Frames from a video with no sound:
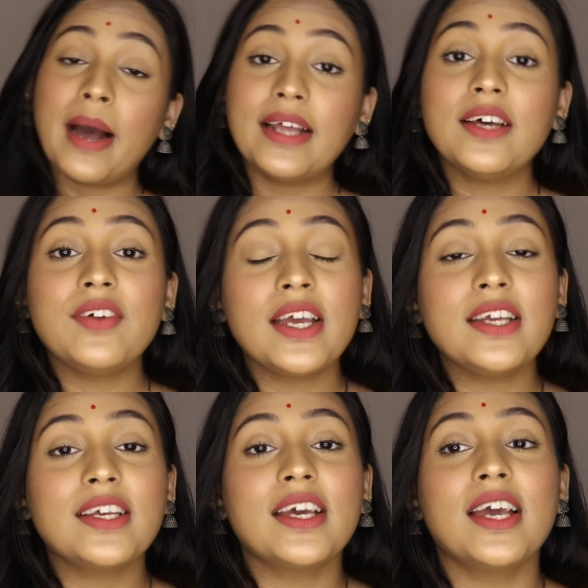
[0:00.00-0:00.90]
बाय द वे
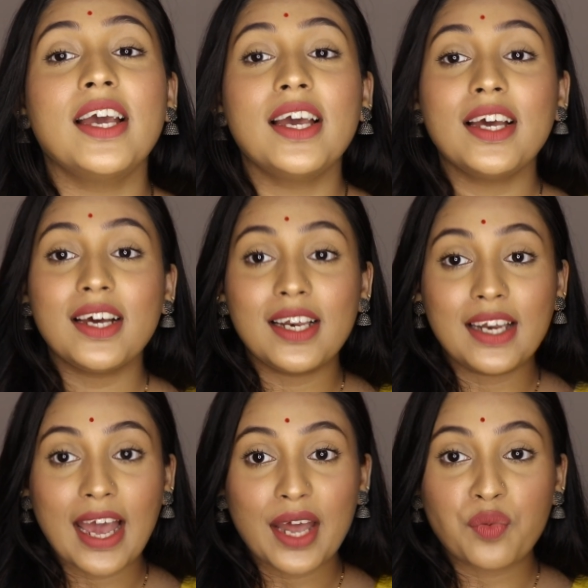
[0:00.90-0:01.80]
ये है
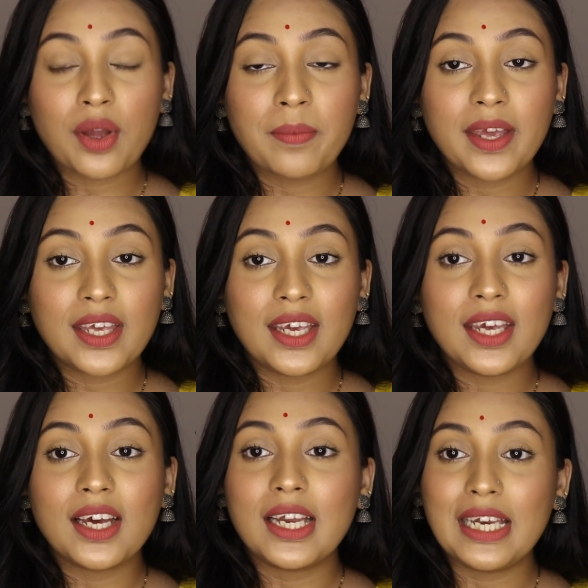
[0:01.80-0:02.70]
एन वाई की
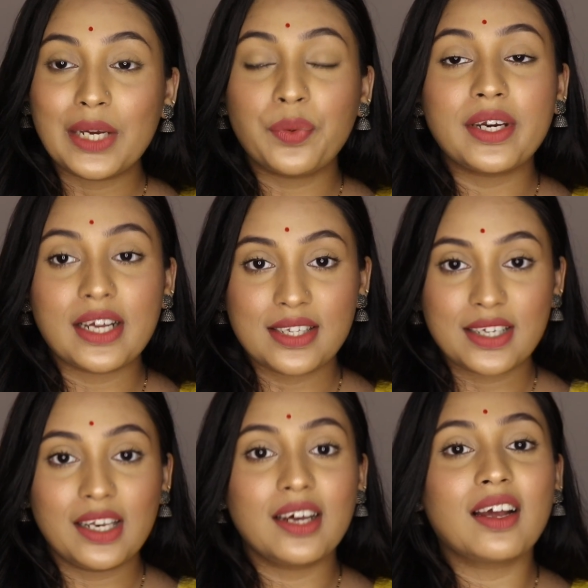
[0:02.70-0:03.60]
लिक्विड
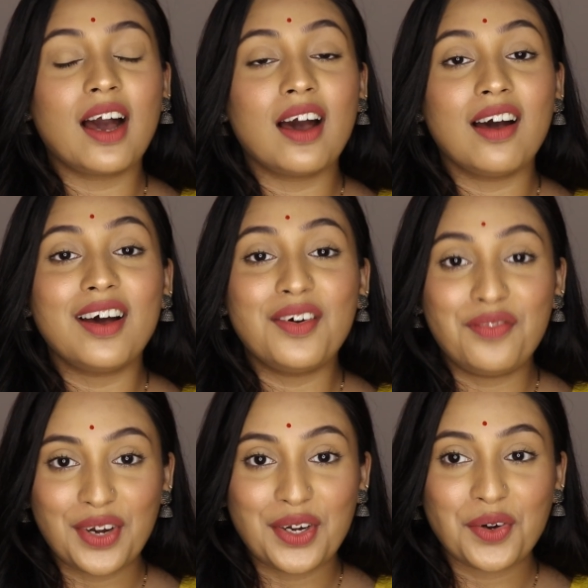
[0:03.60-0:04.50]
कंसीलर का
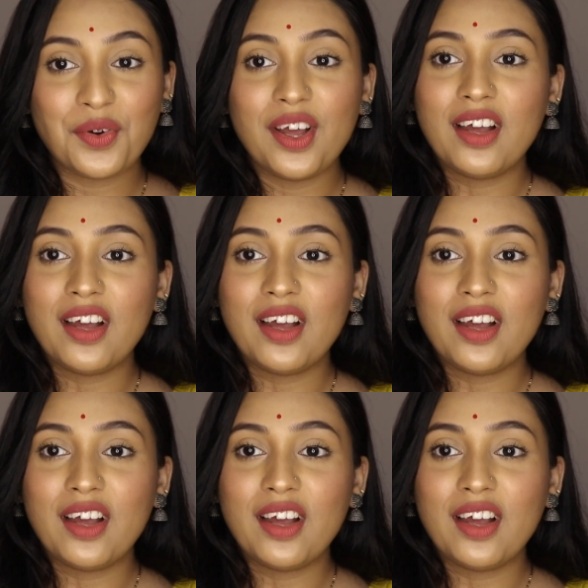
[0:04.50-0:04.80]
वीडियो